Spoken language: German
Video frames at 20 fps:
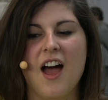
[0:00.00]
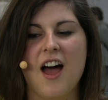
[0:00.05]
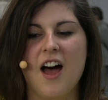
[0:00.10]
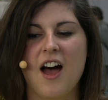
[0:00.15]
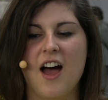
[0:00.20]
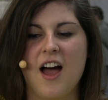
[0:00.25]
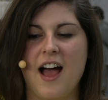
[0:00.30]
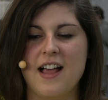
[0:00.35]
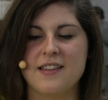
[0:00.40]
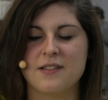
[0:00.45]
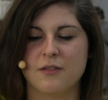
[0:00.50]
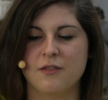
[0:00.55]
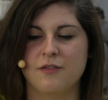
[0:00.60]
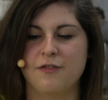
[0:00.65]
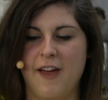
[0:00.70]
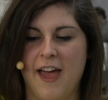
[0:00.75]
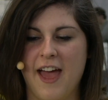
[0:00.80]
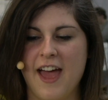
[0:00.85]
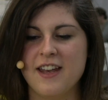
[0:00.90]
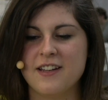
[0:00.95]
Äh, also ein
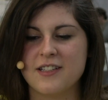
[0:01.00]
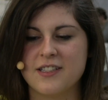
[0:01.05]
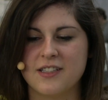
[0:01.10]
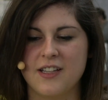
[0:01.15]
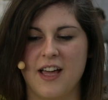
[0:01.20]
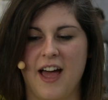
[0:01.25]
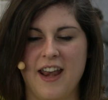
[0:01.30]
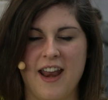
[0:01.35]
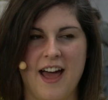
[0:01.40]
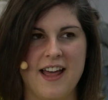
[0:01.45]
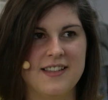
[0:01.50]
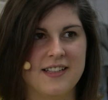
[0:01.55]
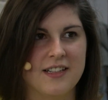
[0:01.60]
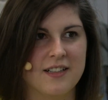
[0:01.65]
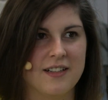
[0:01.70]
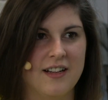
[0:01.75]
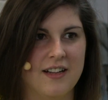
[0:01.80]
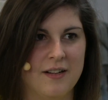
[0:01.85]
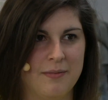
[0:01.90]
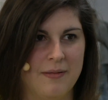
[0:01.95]
Fan ist eine,
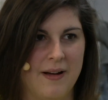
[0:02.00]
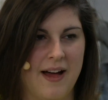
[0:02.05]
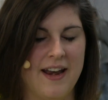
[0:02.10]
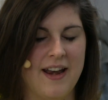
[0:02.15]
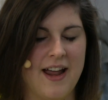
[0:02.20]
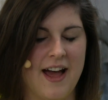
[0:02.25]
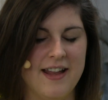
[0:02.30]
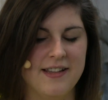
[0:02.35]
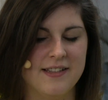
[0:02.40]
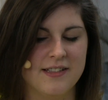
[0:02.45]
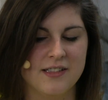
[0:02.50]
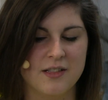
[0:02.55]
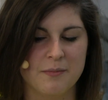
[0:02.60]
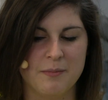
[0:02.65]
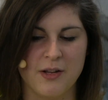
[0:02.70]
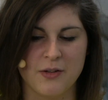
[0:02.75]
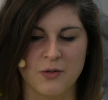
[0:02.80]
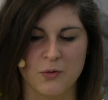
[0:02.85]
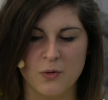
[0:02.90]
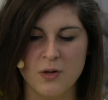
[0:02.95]
einzige, äh, eine einzelne
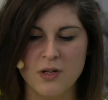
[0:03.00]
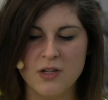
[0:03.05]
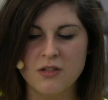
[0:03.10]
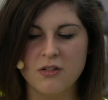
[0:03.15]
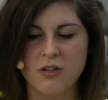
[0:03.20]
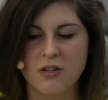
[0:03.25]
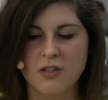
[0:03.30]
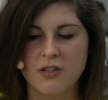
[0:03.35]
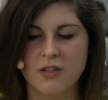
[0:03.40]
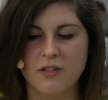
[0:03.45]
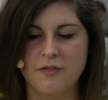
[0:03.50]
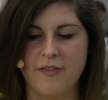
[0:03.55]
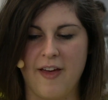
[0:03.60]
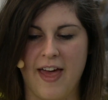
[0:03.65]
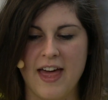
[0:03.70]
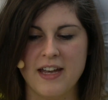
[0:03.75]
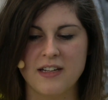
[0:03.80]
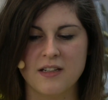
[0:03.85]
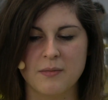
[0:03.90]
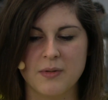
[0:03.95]
Person und ein
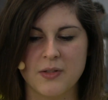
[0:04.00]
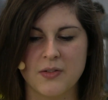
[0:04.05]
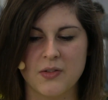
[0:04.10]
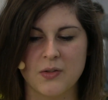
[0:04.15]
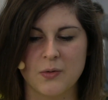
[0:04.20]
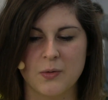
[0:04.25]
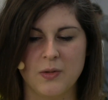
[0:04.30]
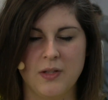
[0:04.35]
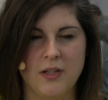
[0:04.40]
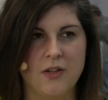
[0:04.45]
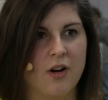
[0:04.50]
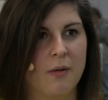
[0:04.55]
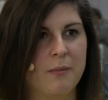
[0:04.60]
Fandom ist so die